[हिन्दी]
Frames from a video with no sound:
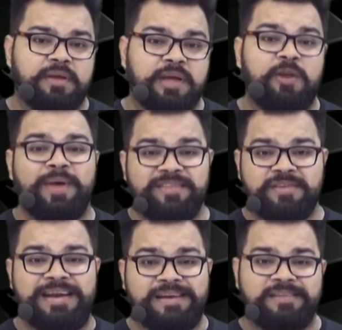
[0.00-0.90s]
ग्रेवेंस uh,
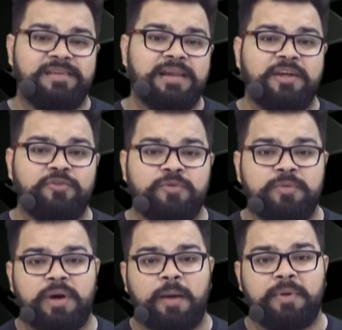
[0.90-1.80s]
रिड्रेसल का जो
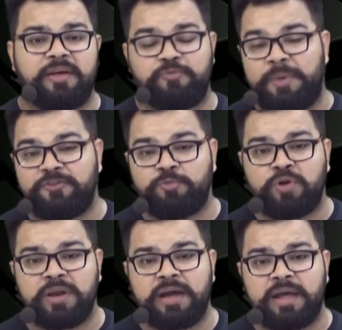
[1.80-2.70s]
आपका स्मैश
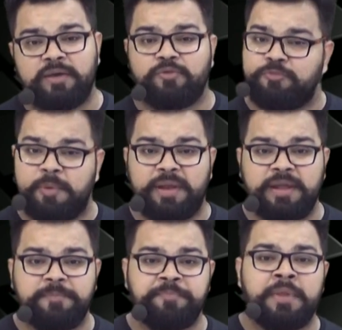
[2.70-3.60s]
पोर्टल का है उस पर
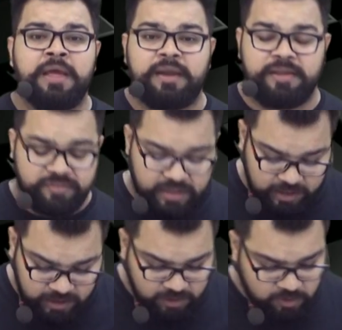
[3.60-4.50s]
मैंने रेस किया
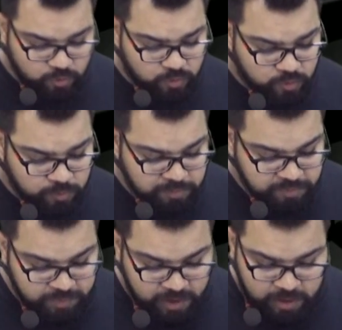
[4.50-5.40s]
था तो
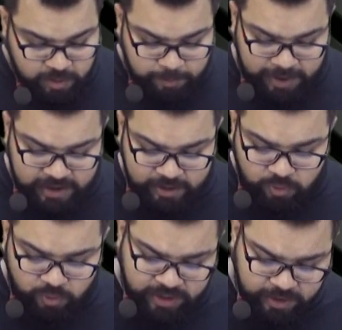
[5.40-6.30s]
पहले
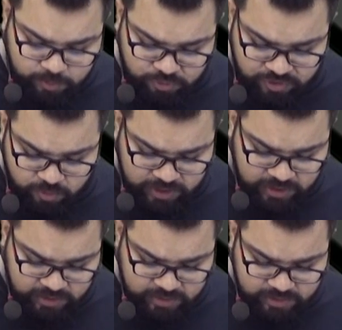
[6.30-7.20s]
उन्होंने मुझे वही
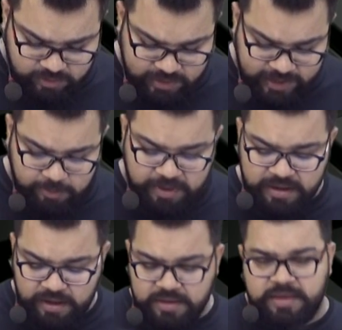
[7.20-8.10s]
लिंक
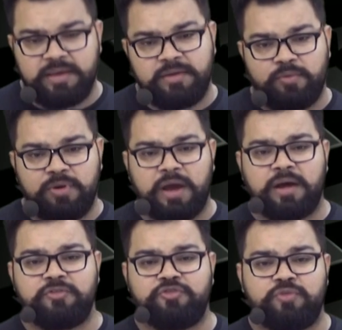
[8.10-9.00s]
भेजा कि
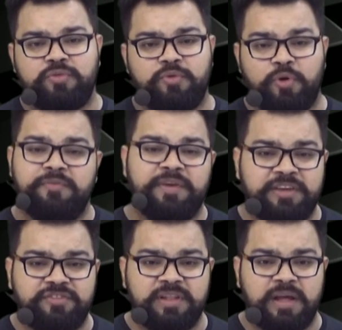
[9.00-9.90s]
उनका जो
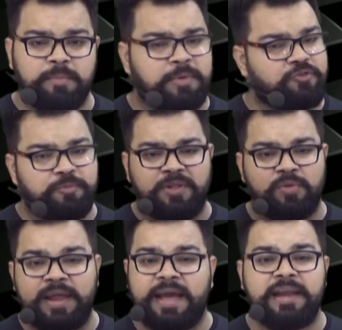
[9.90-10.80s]
नोटिफिकेशन था पर उसमें तो
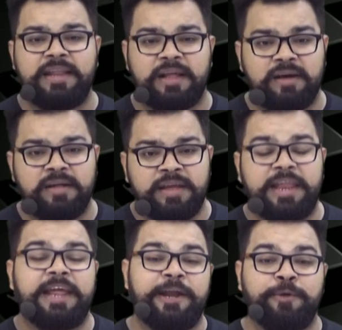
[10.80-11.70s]
लिखा ही नहीं था कि
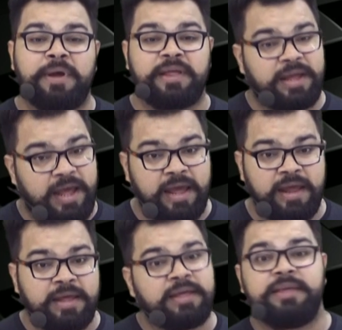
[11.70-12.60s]
नेगेटिव मार्किंग है
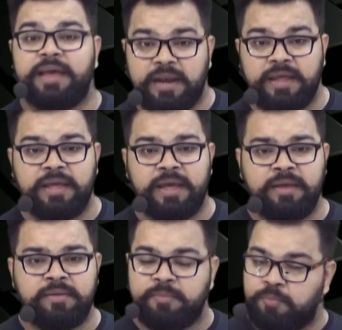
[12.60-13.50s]
या नहीं है
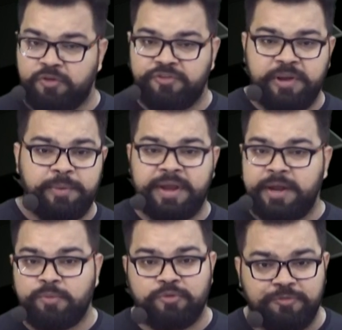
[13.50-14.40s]
पॉजिटिव
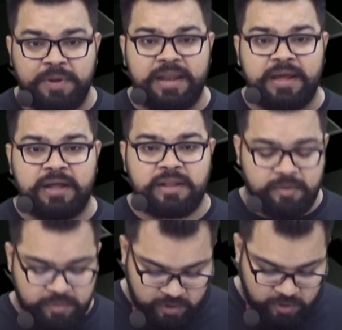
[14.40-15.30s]
नेगेटिव कुछ भी नहीं लिखा था
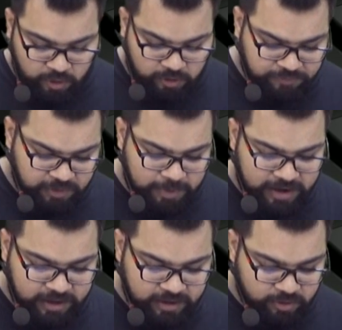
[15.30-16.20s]
और फिर
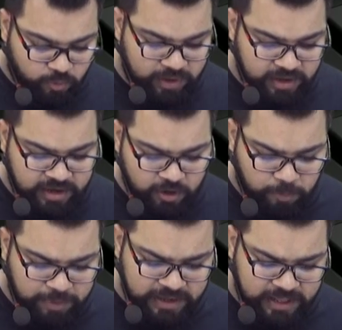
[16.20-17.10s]
मैंने क्वेरी
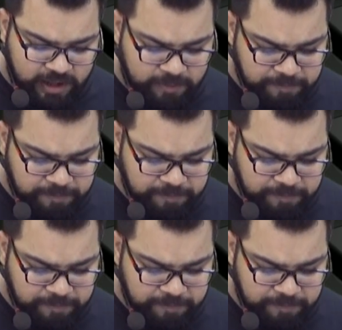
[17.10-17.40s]
रीओपन किया